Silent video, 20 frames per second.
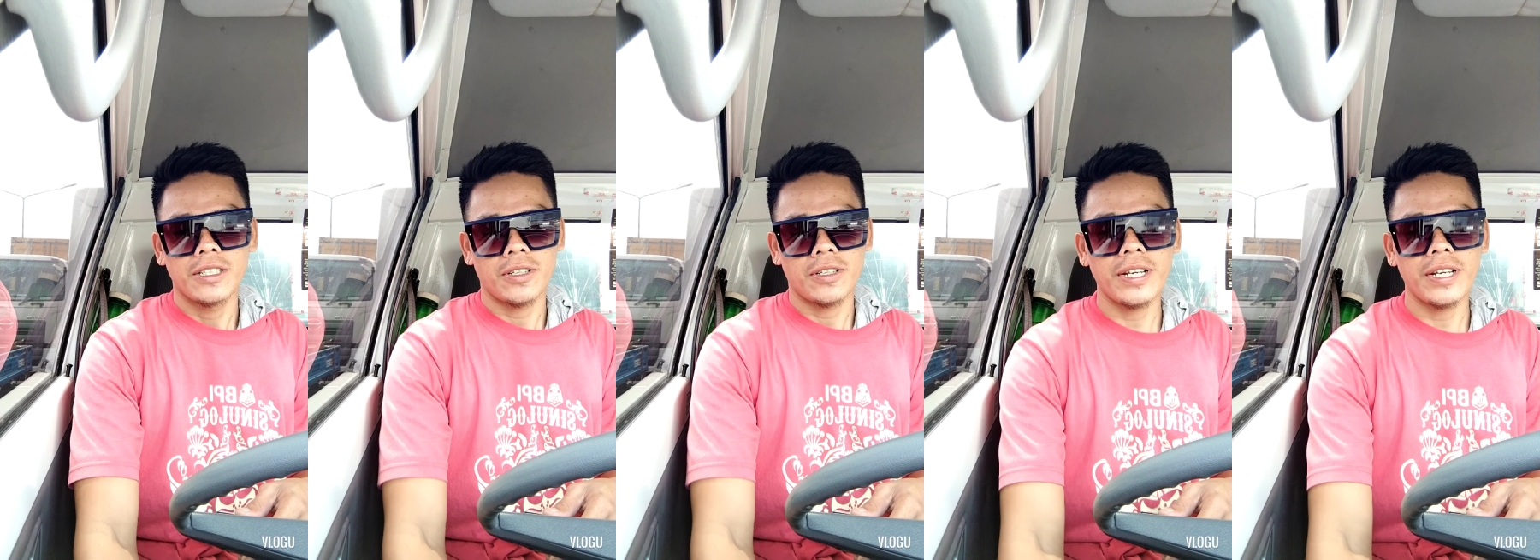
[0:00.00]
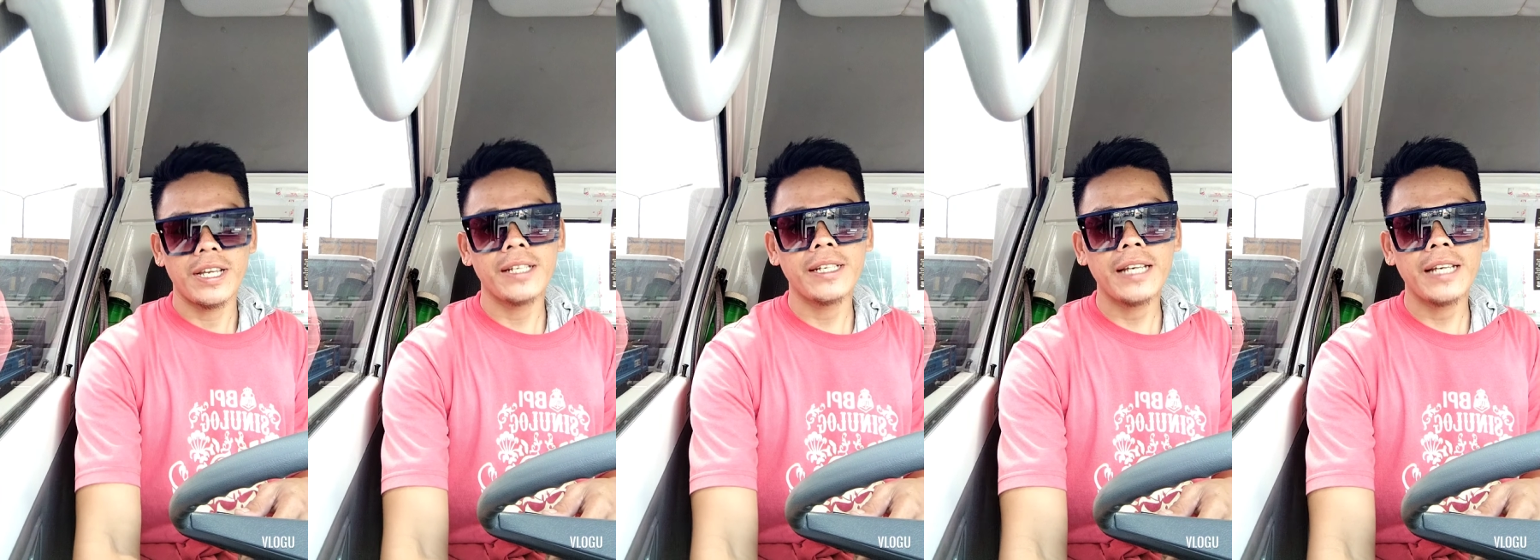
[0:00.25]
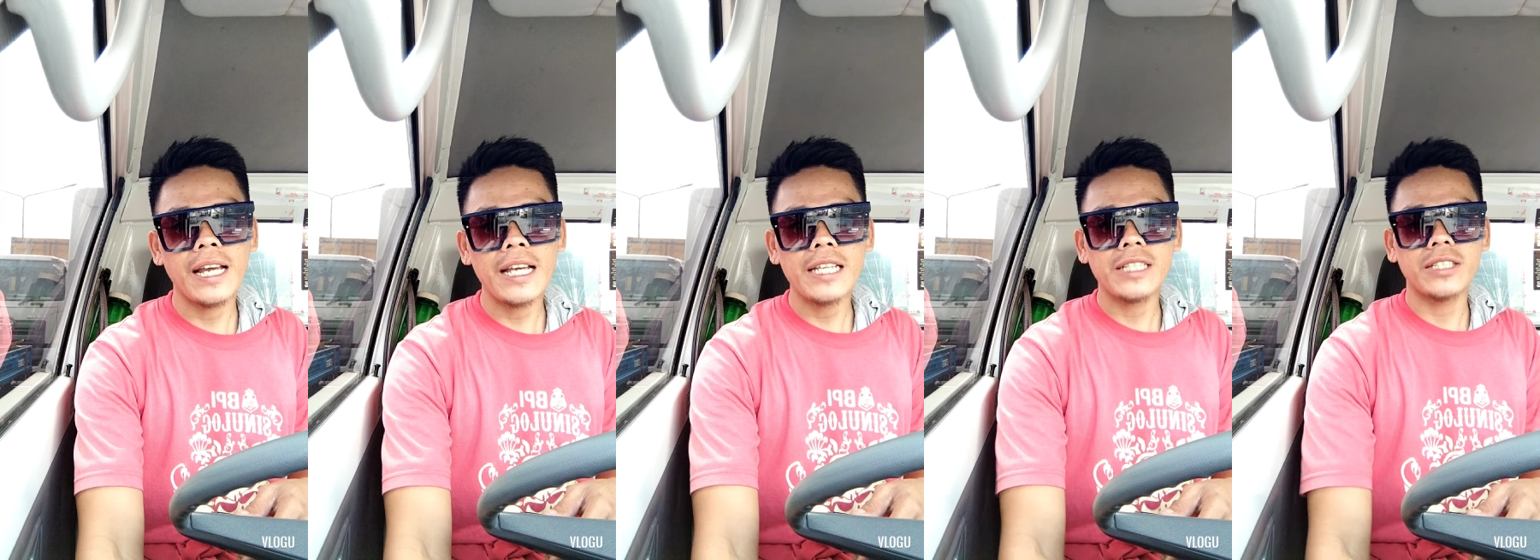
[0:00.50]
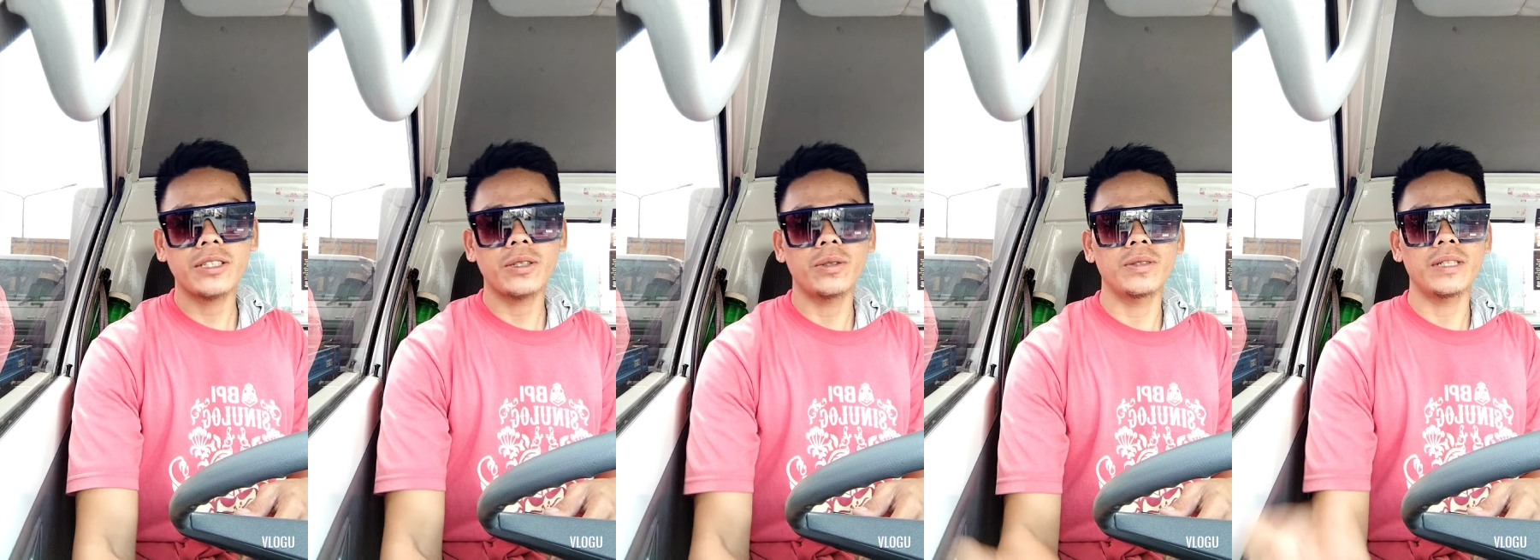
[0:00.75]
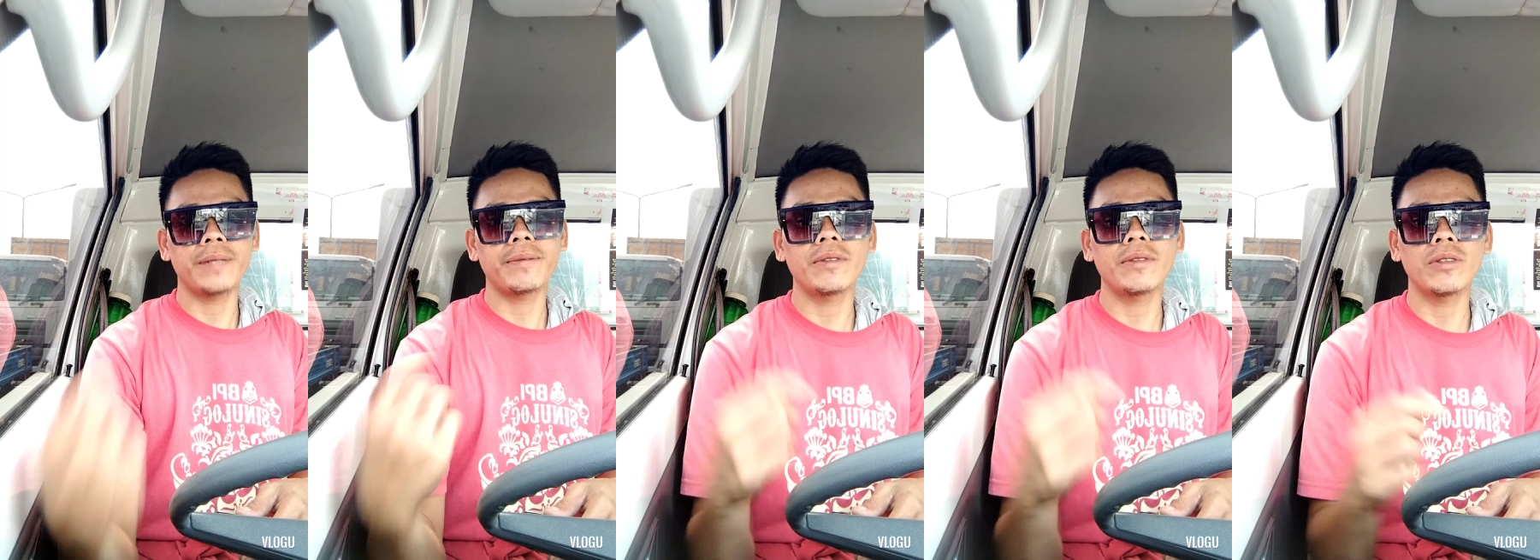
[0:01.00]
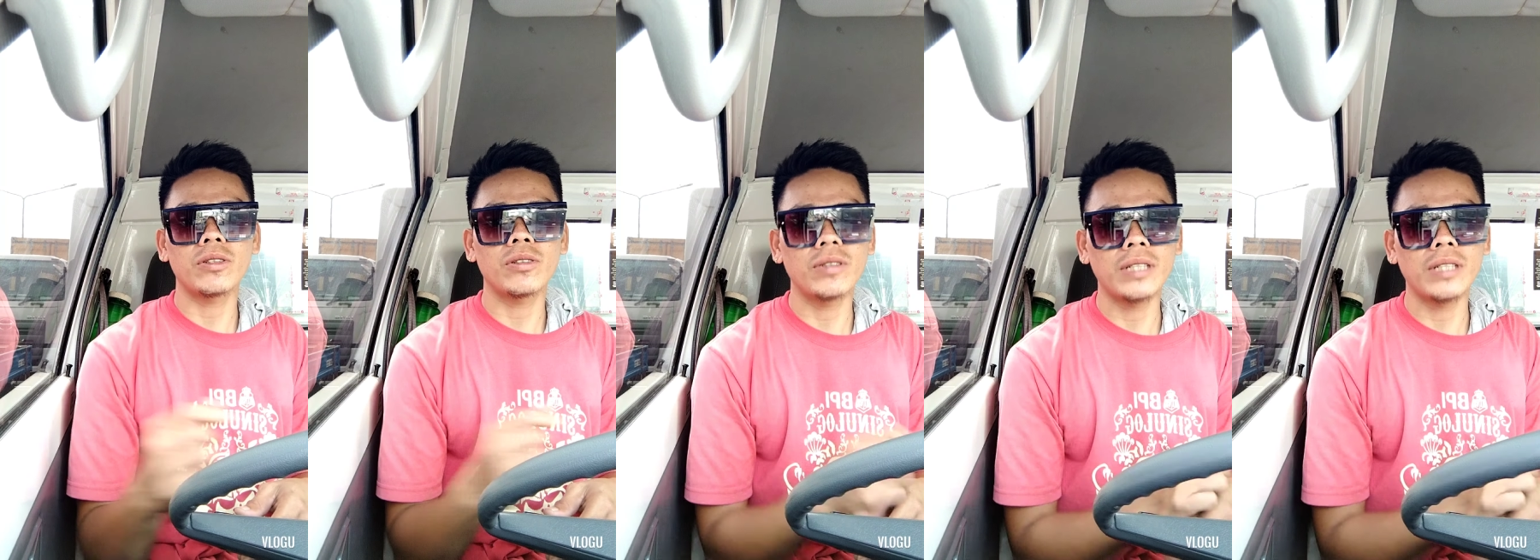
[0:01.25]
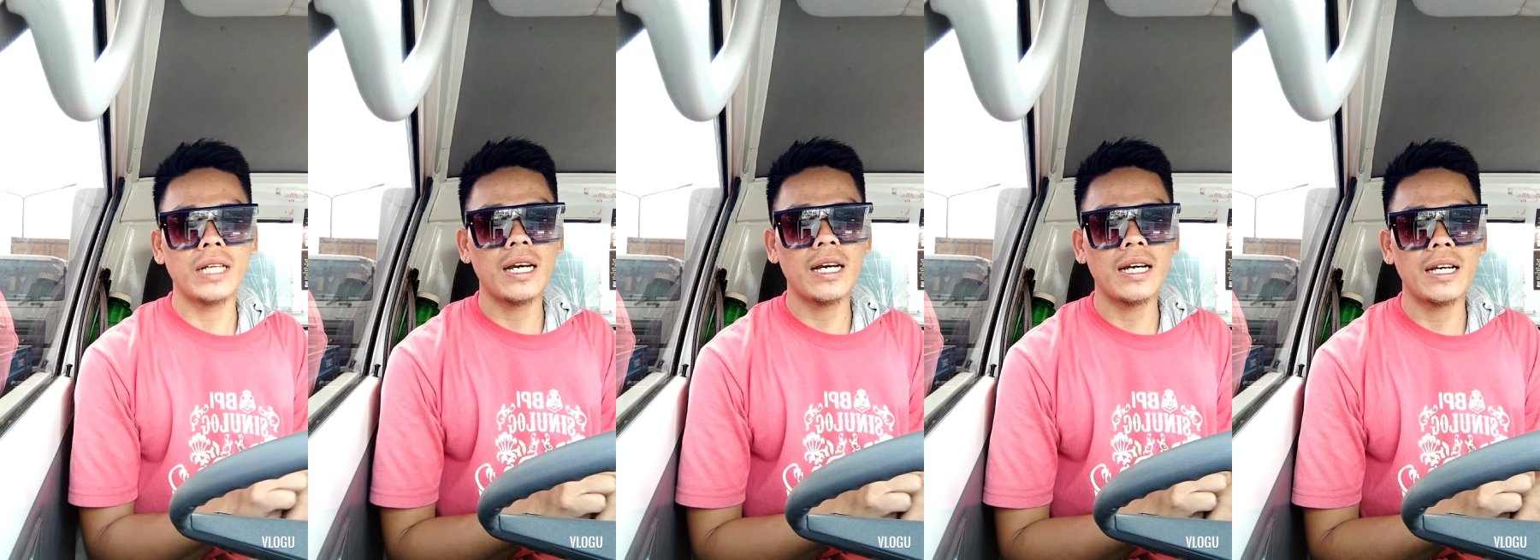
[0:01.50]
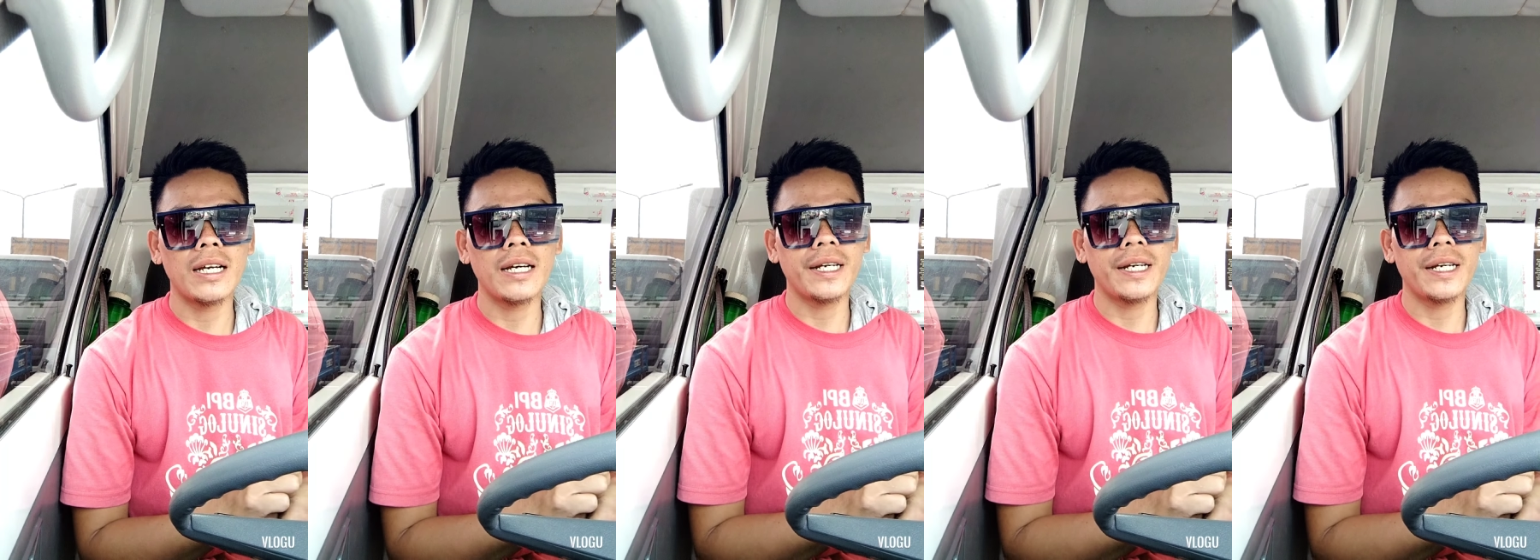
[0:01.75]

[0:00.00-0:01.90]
So, ayan guys, kung na, kung na,